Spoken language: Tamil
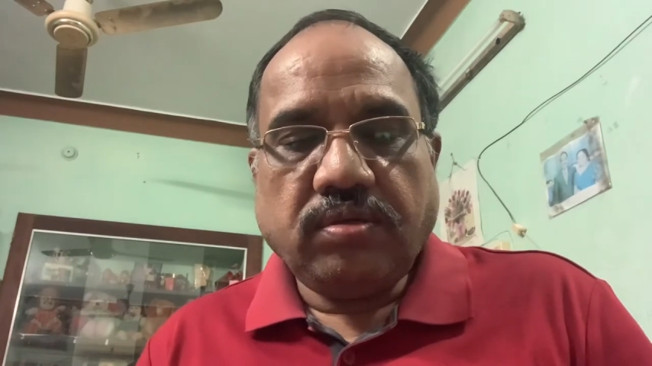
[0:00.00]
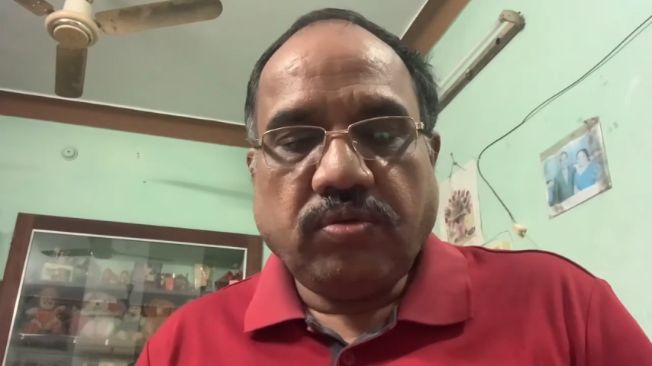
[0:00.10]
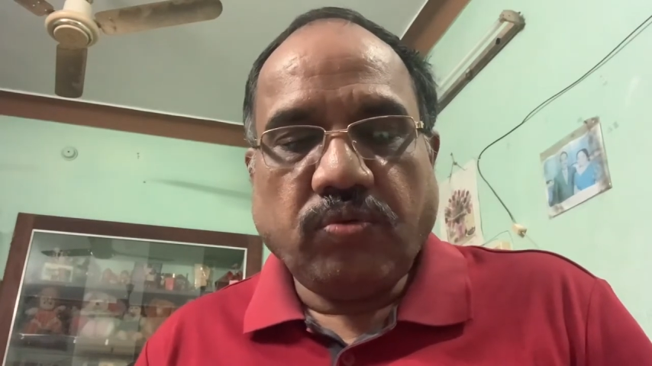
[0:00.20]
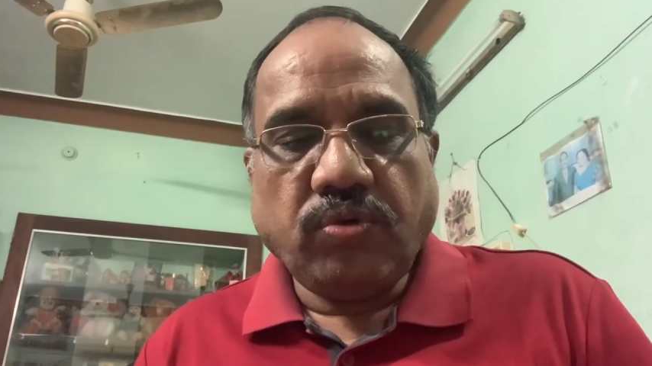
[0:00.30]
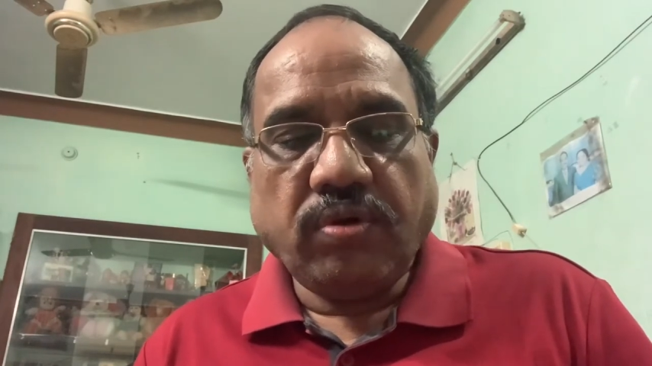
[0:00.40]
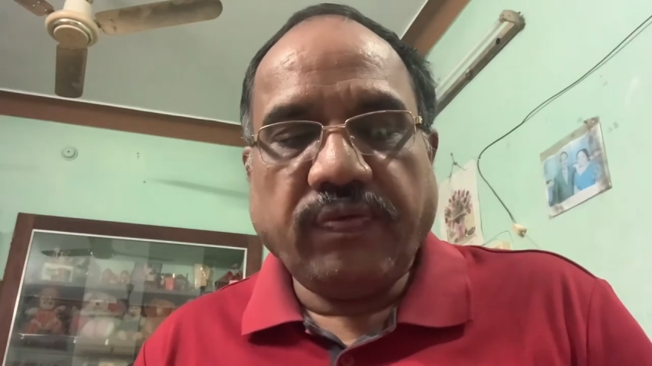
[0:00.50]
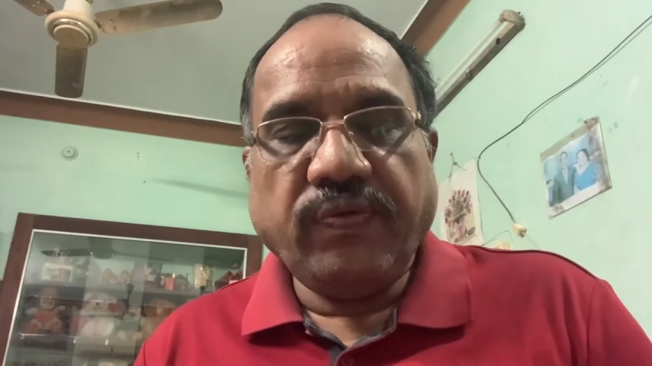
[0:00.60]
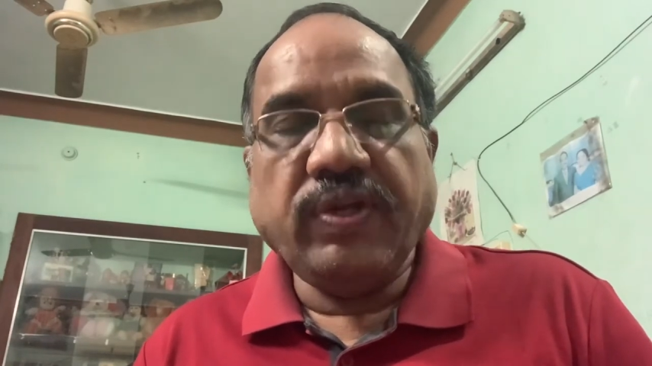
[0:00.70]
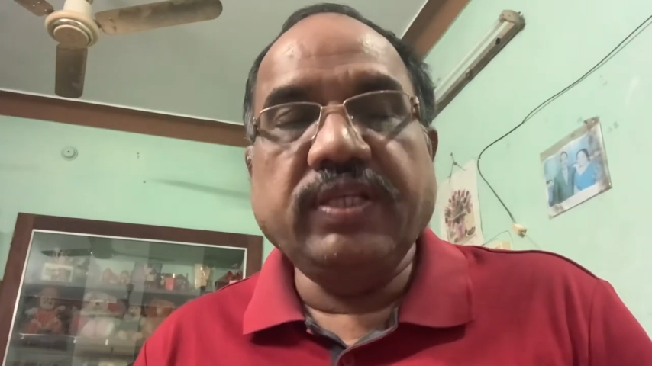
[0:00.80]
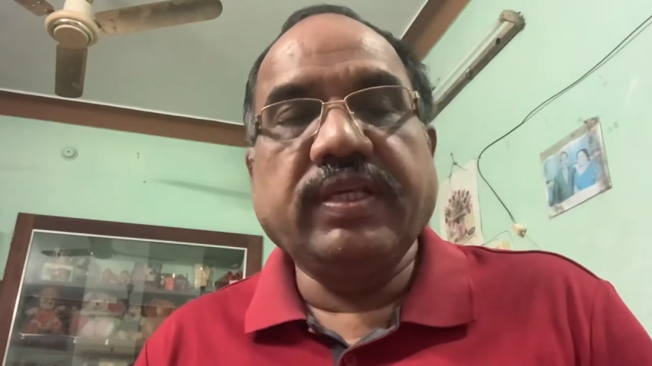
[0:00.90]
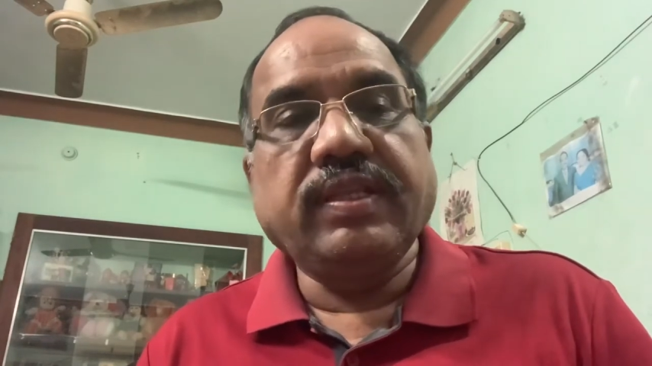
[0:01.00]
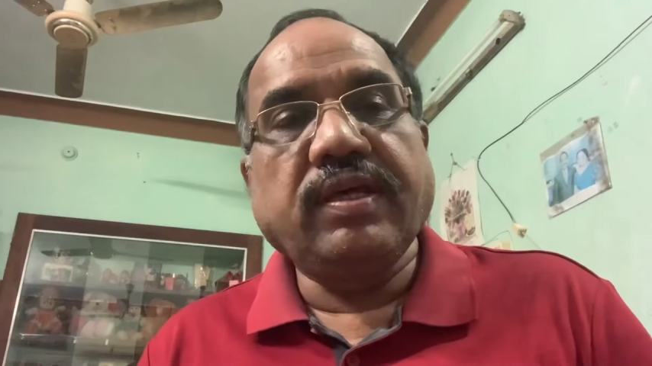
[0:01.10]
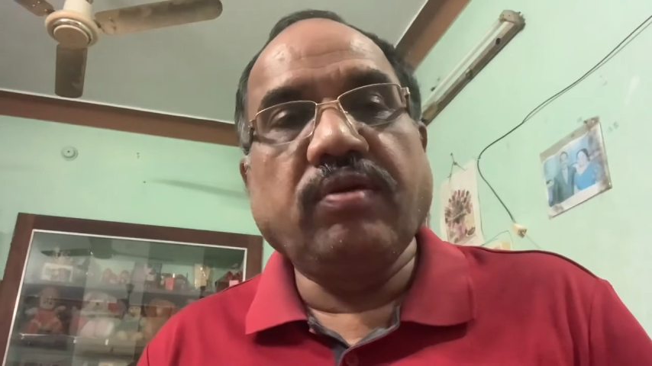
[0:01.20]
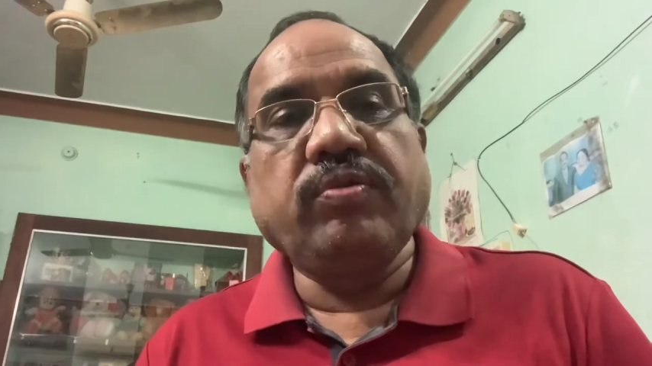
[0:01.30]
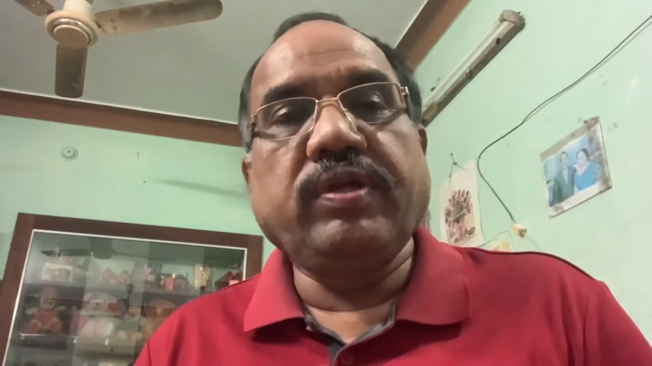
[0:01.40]
உங்களோட ஃபுட்டேஜ் எந்த
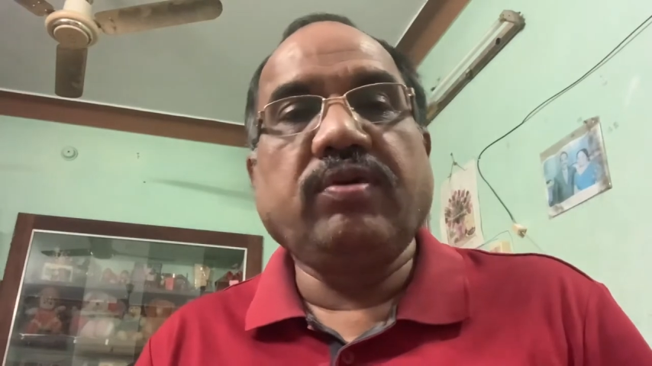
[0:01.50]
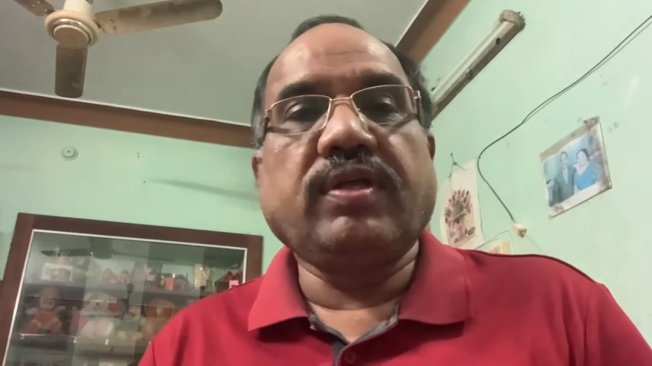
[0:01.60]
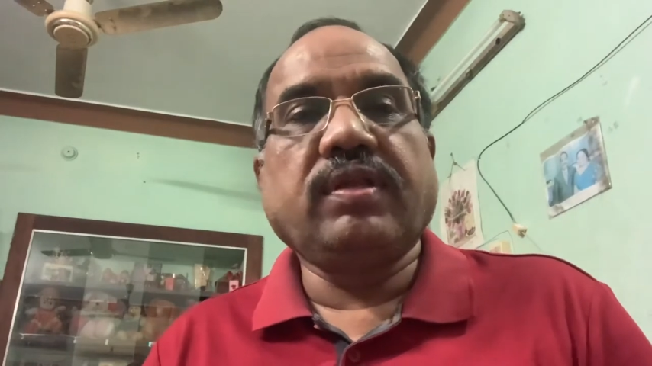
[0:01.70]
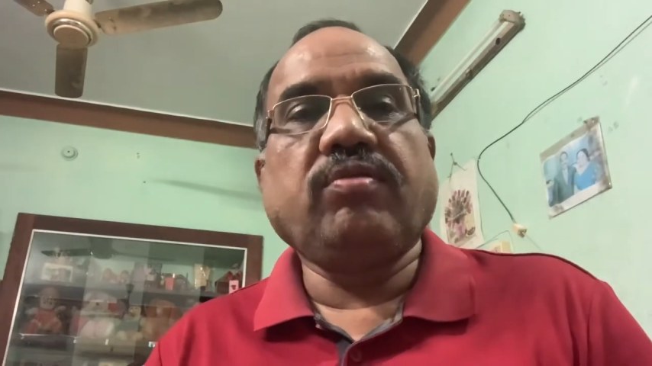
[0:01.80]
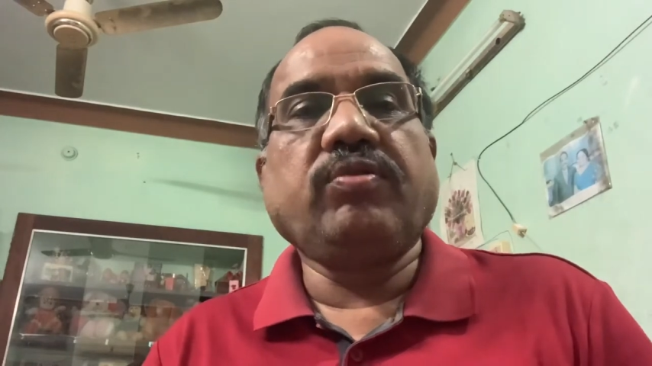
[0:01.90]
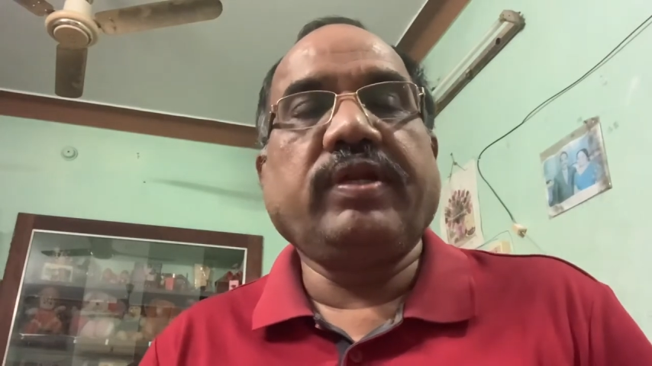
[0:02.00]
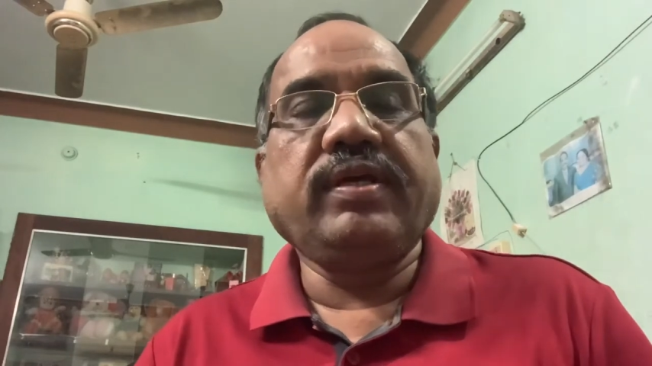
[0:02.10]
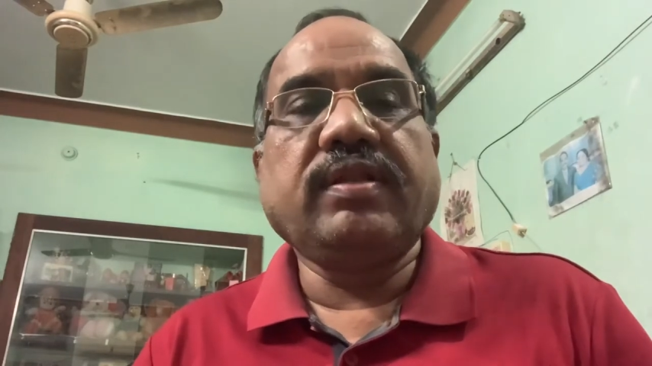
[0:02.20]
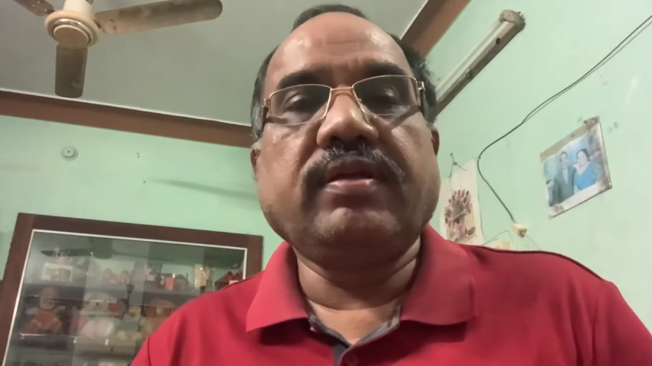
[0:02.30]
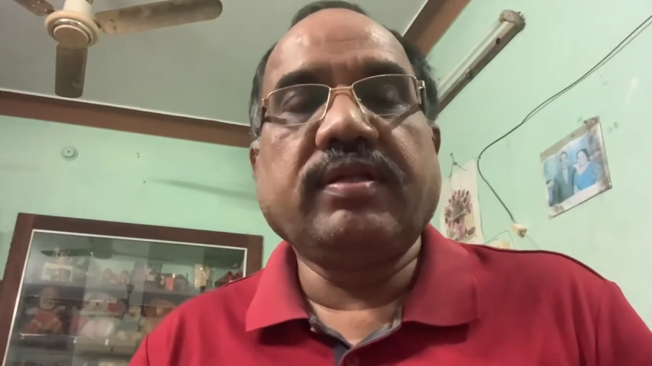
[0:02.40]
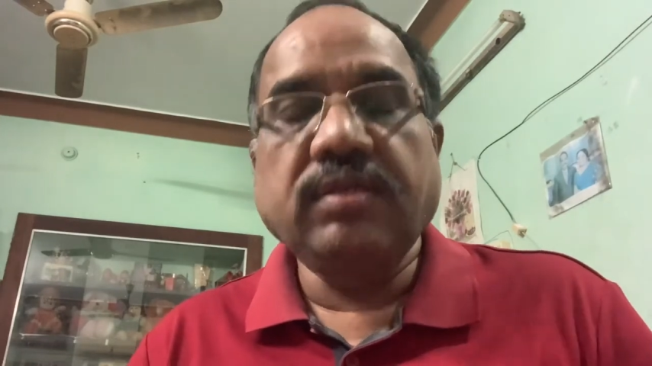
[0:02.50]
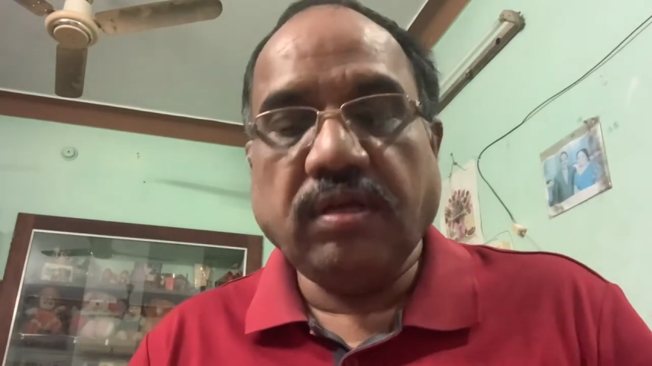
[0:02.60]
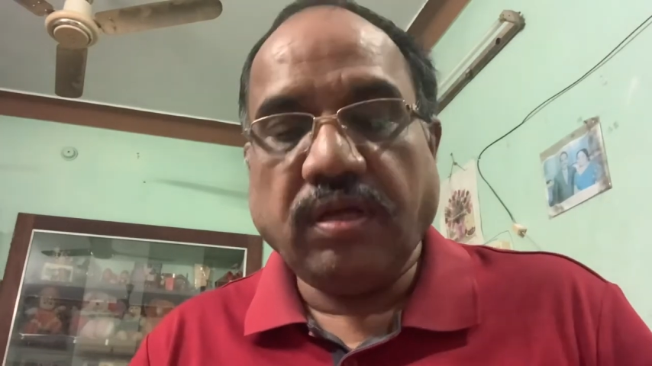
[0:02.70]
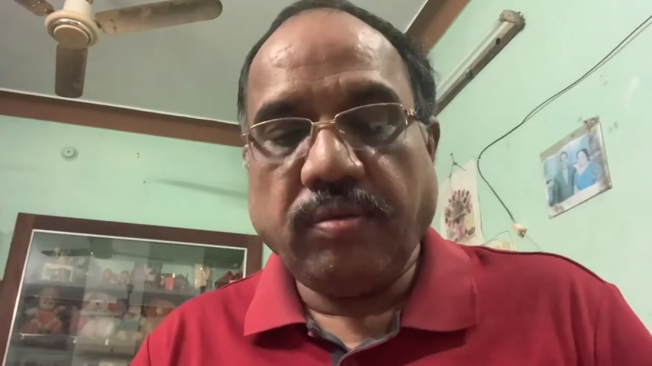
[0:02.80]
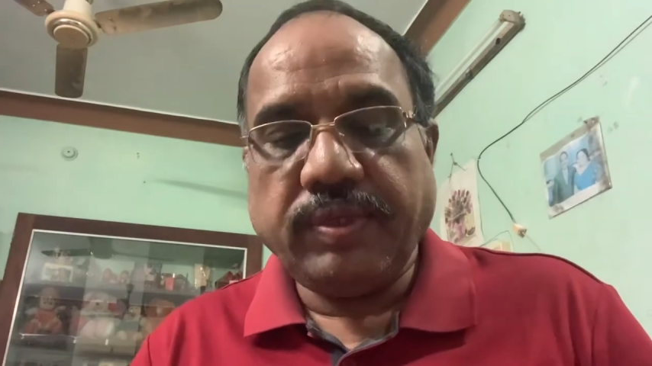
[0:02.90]
அளவுக்கு இருக்கோ அந்த அளவுக்கு நீங்கள் அதை
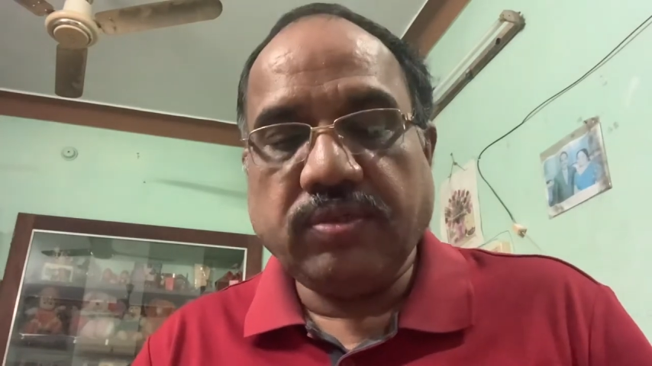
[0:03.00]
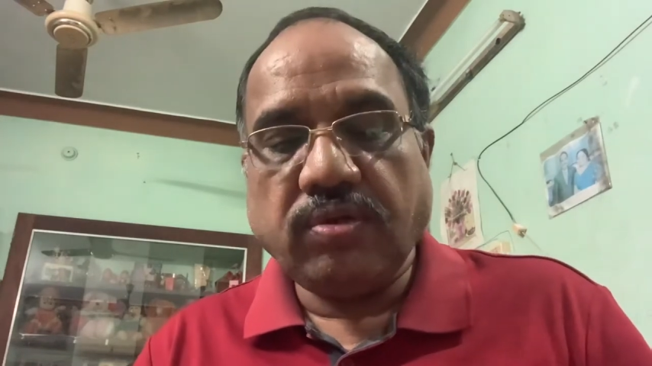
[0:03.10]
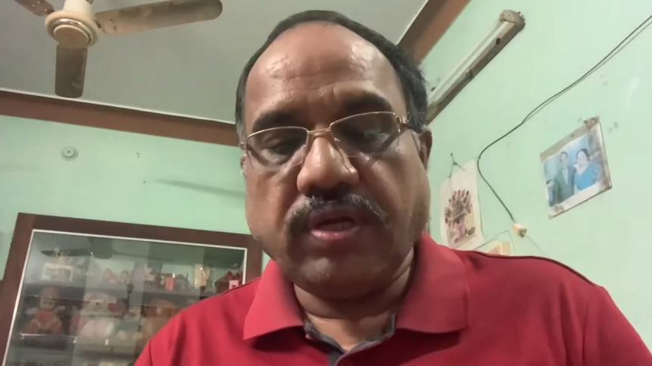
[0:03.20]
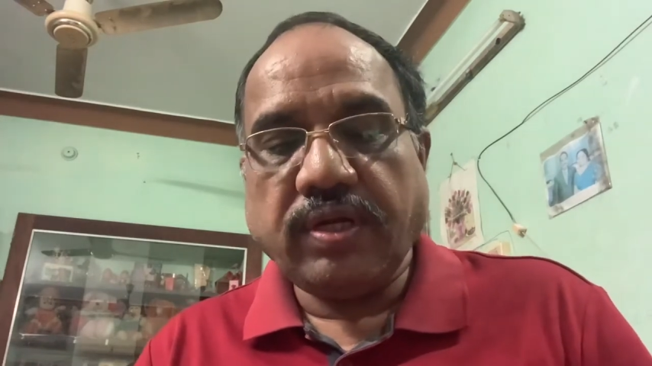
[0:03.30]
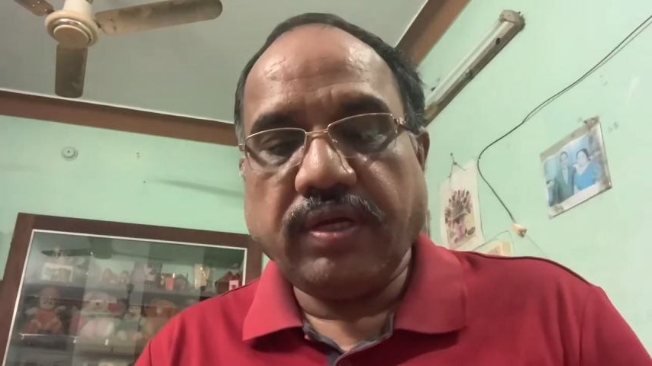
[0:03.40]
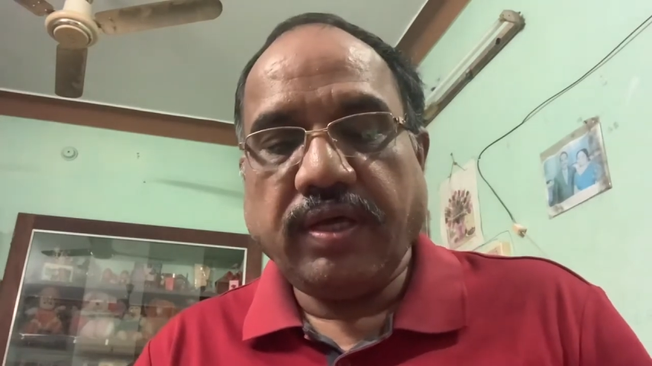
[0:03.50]
எடுத்துக்கலாம் அப்படின்னு சொல்கிறாங்க